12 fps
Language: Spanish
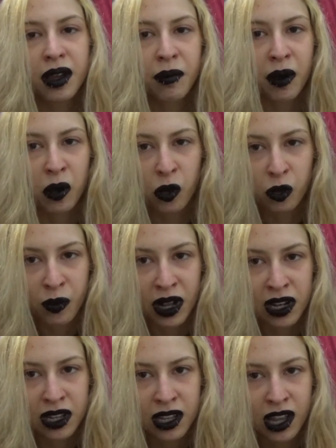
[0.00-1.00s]
Menos
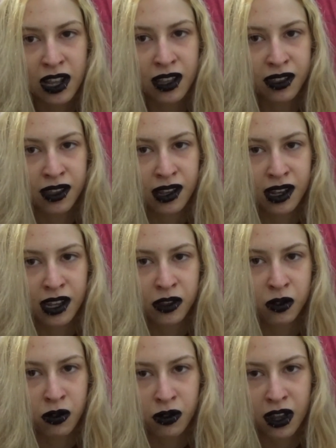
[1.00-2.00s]
mal que al decirle que
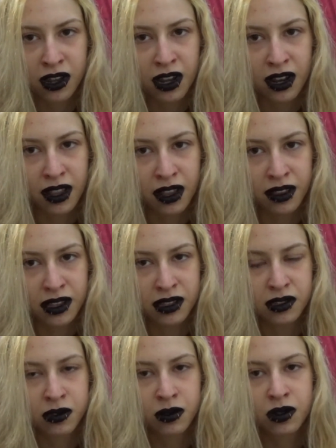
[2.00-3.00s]
yo no quería nada de
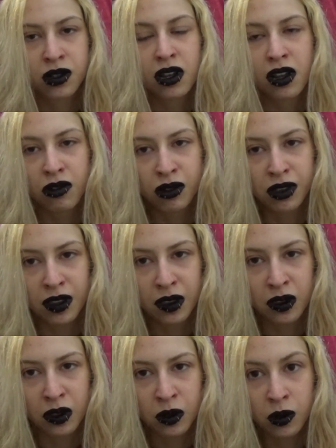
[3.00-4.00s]
eso, lo
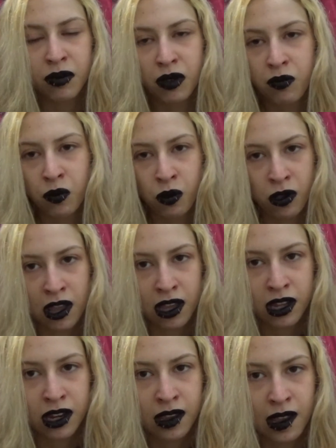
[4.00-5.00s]
entendió, me pude
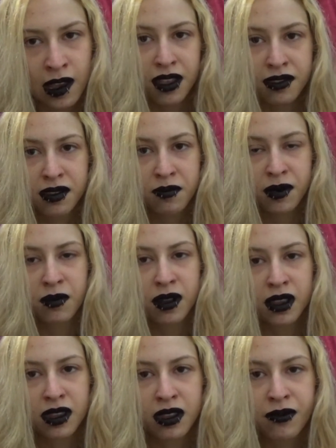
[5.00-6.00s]
ir de ahí.
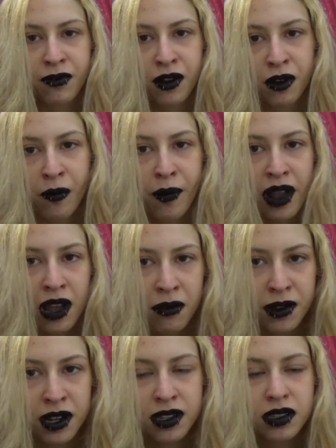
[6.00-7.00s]
Simplemente fueron
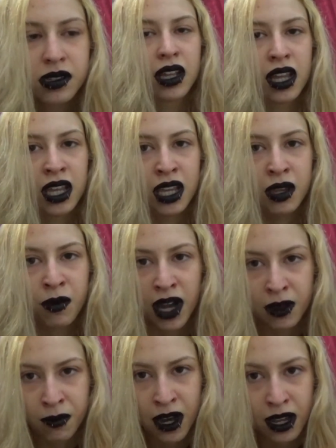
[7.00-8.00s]
palabras y
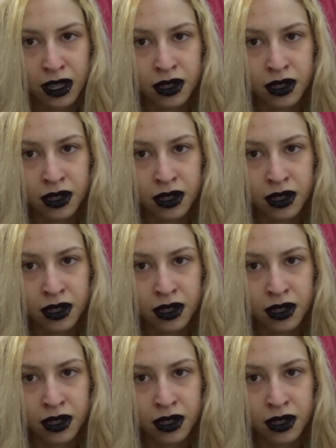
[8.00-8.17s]
bye bye.